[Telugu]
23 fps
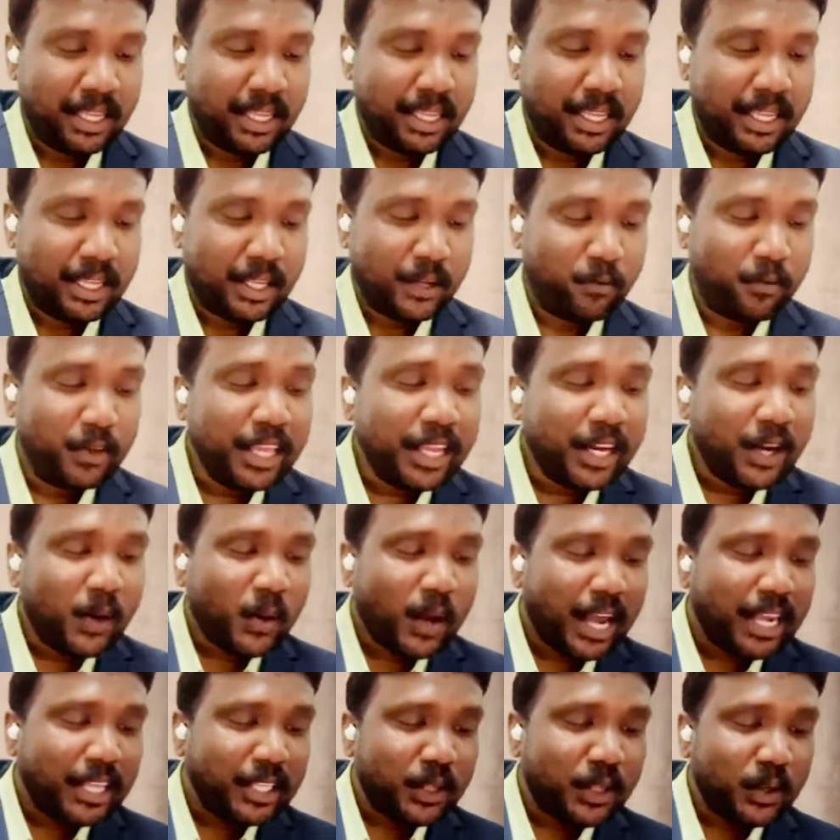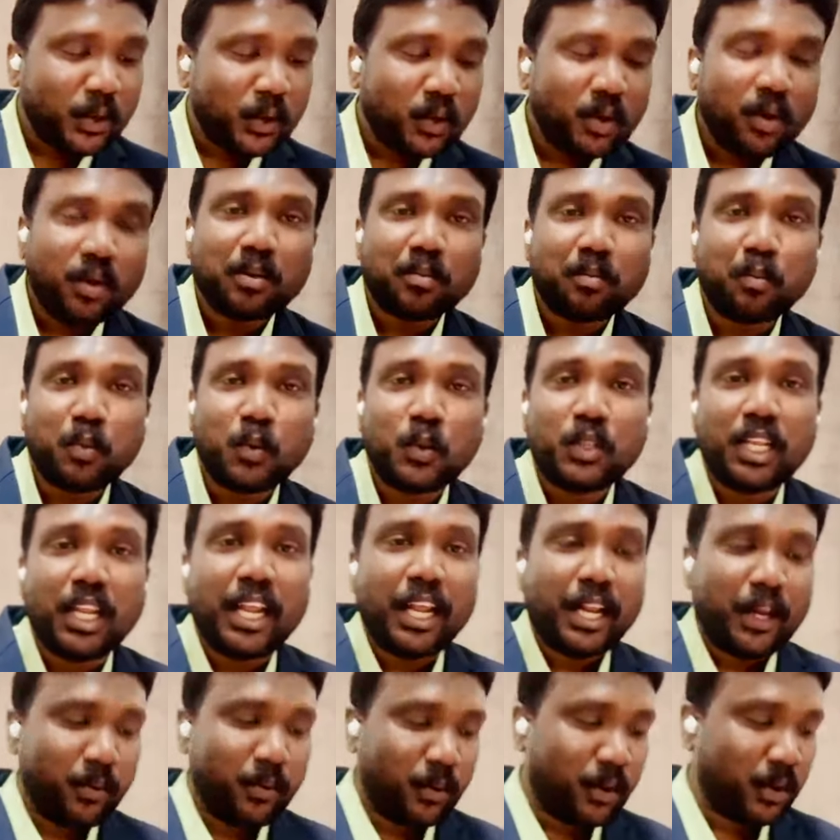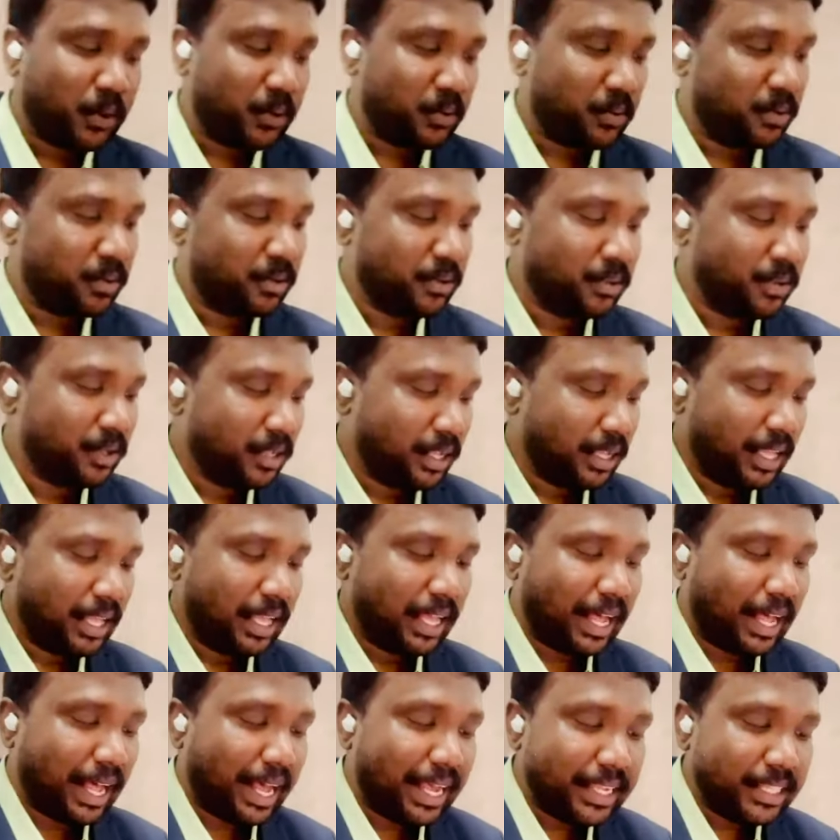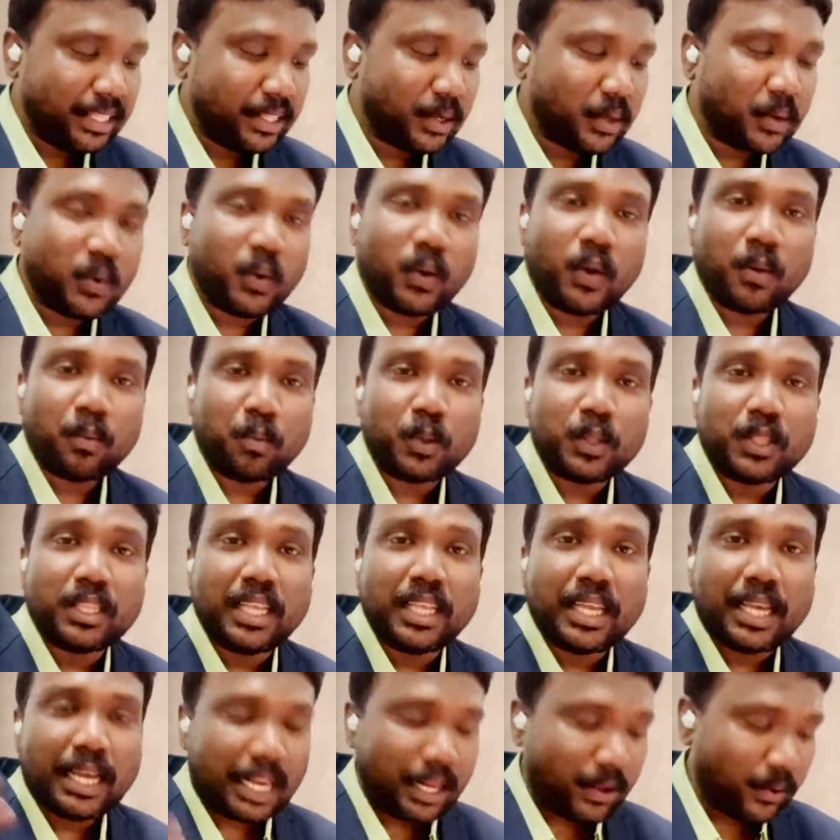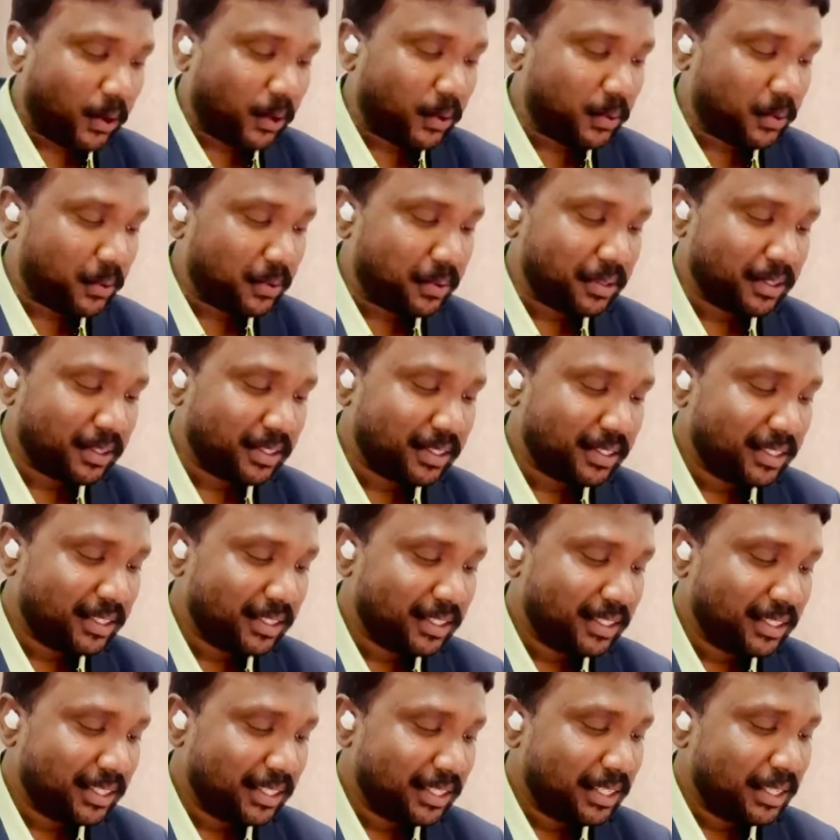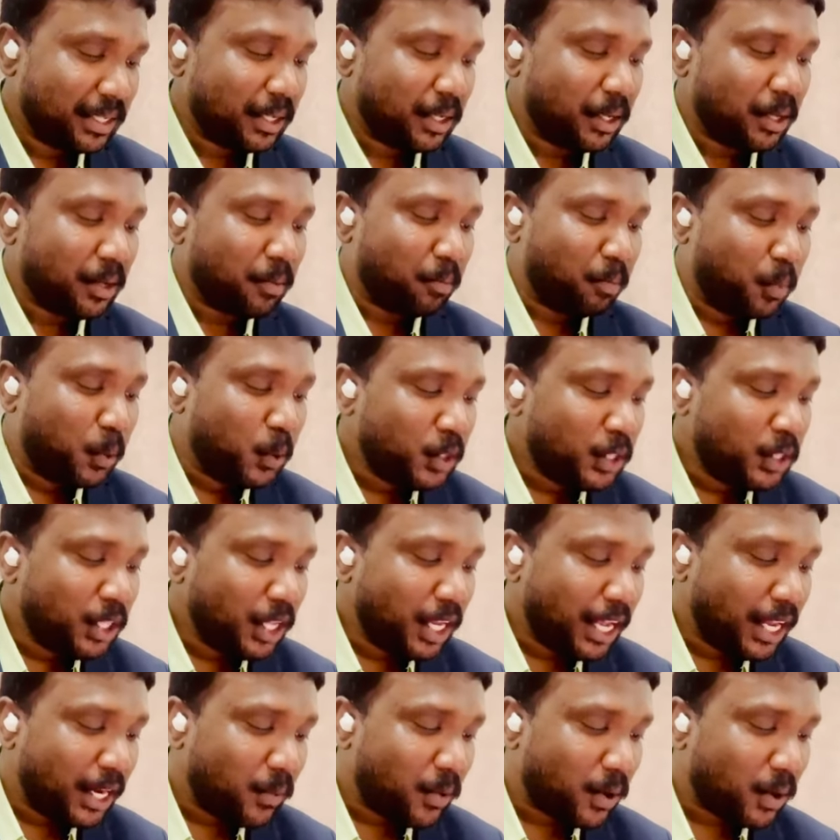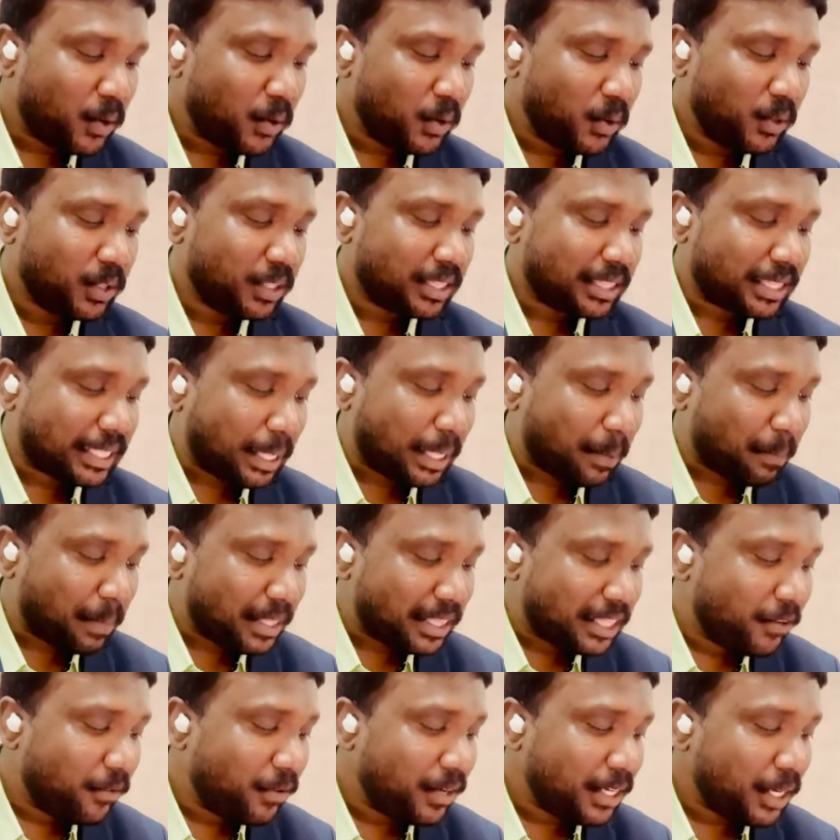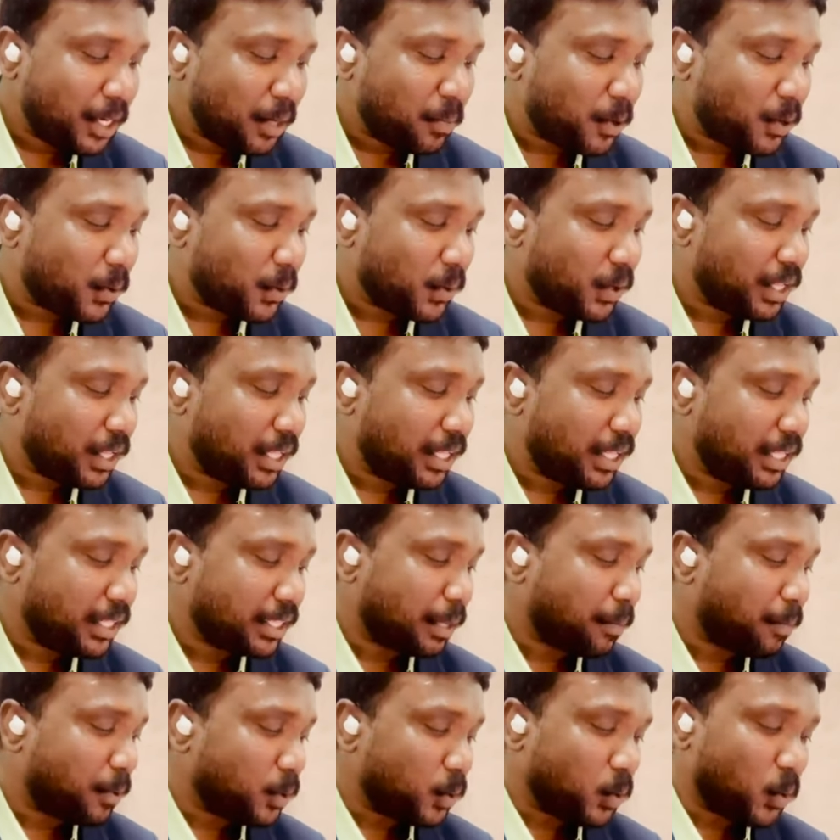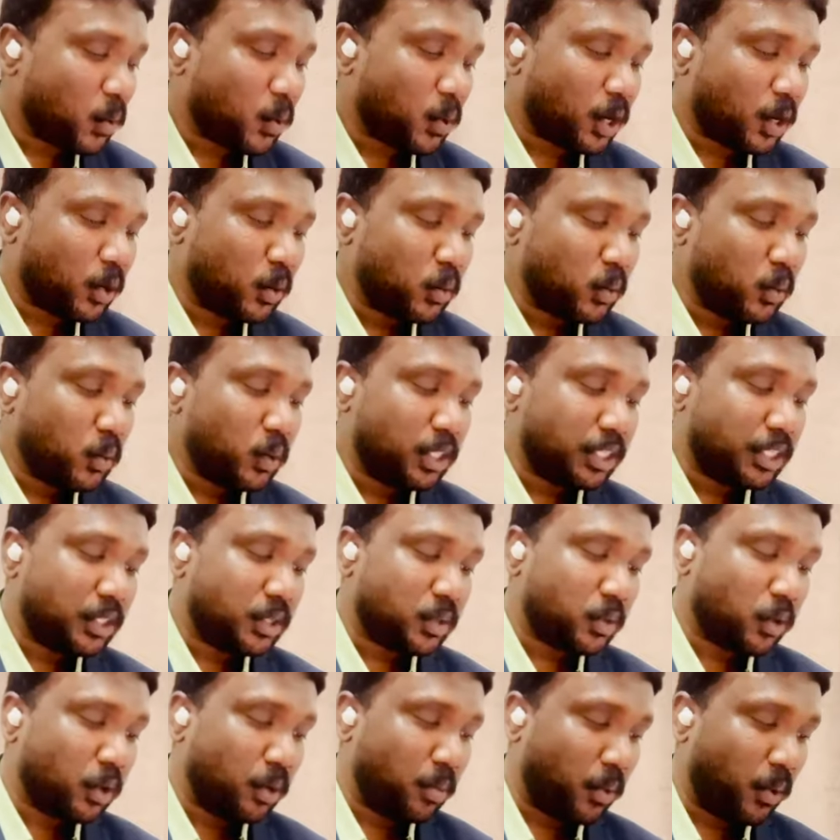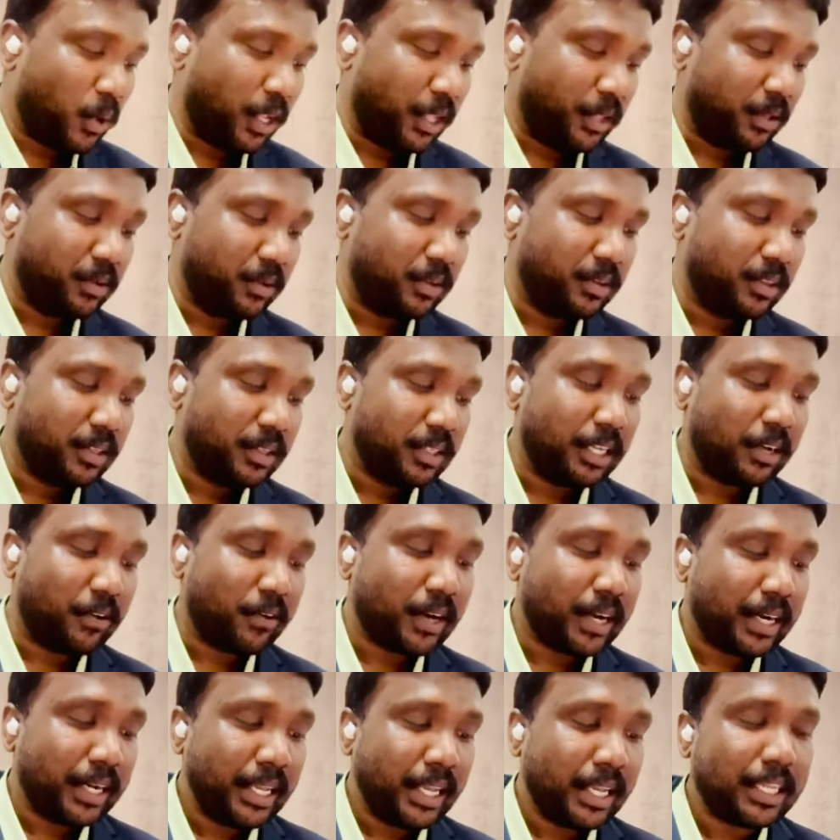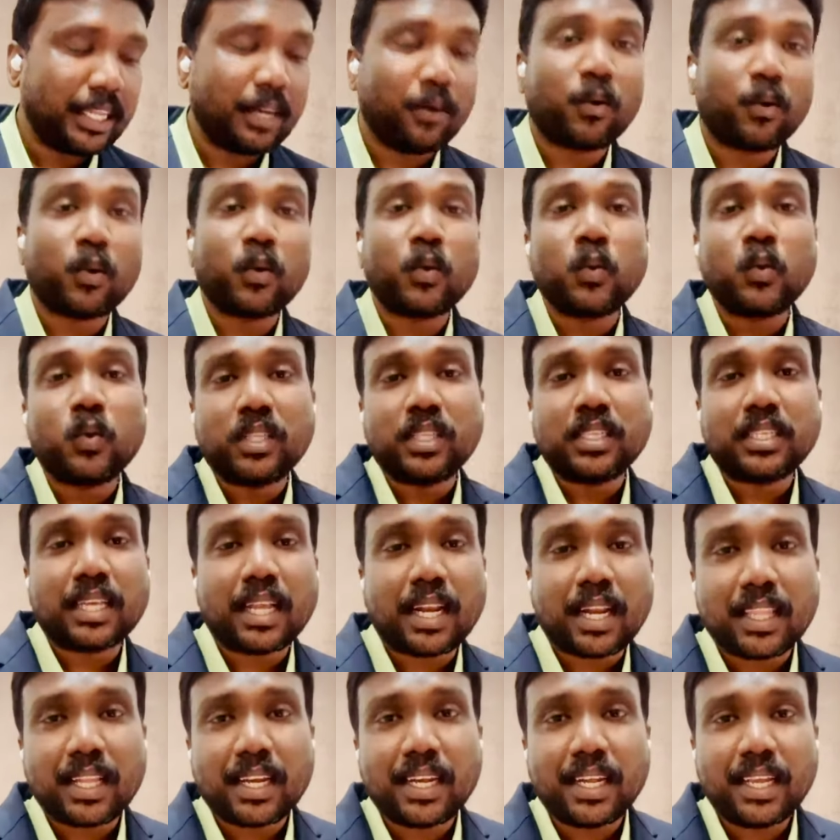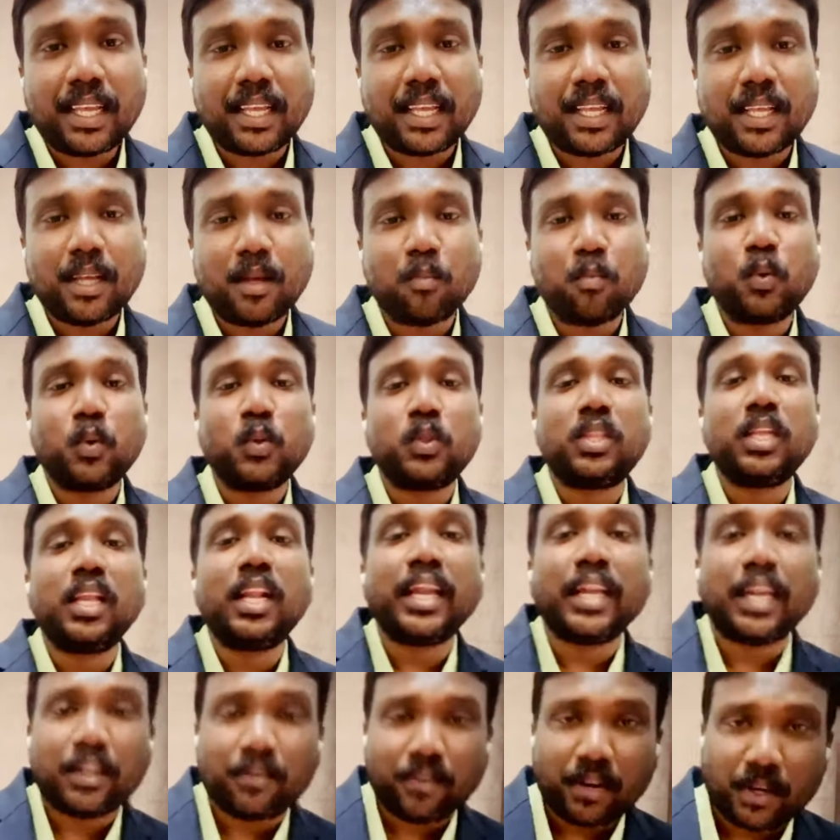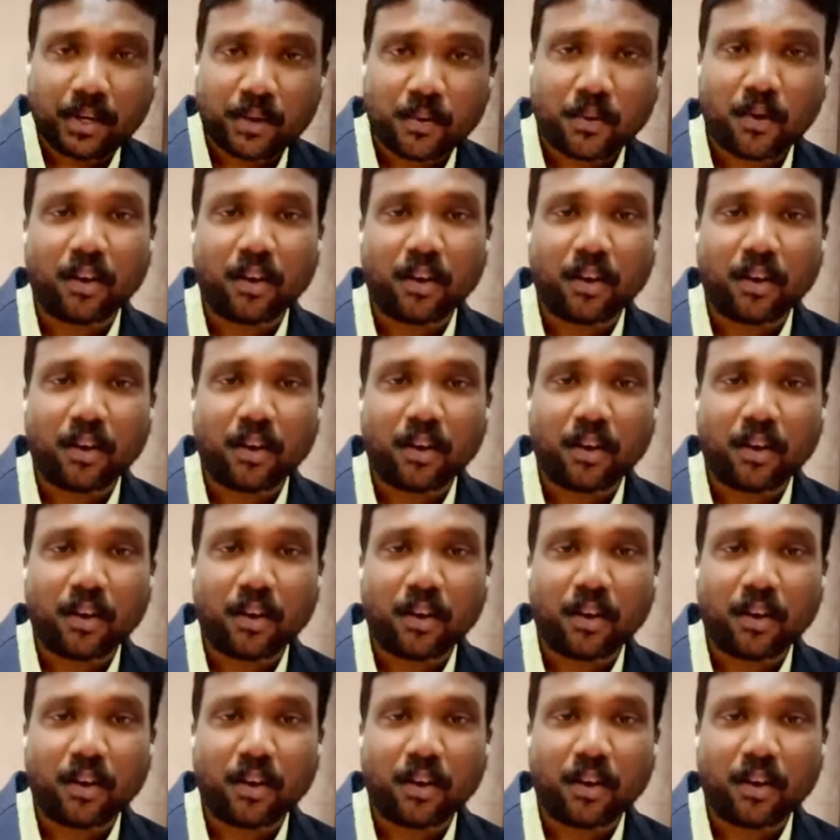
వీరిలో ఐదుగురు బుద్ధి లేనివారు ఐదుగురు బుద్ధి గలవారు బుద్ధి లేనివారు తమ దివిటీని పట్టుకుని తమతో కూడా నూనె తీసుకుని పోలేదు ఎవరండి ఎవరు నూనె తీసుకెళ్లదండి బుద్ధి లేనటువంటి వారు